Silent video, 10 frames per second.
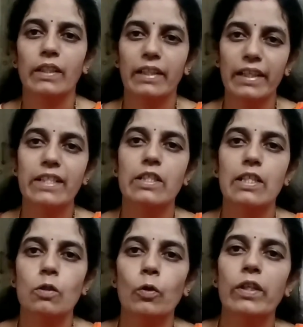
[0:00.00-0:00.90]
క్లీన్
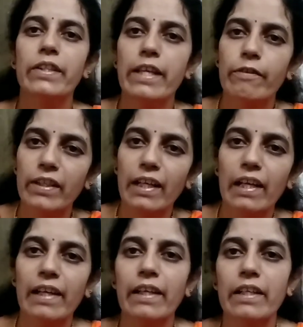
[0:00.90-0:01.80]
చేసుకొని దేవుడికి
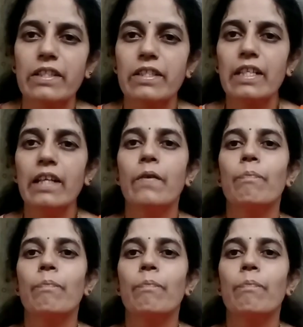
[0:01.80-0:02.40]
అలంకరించి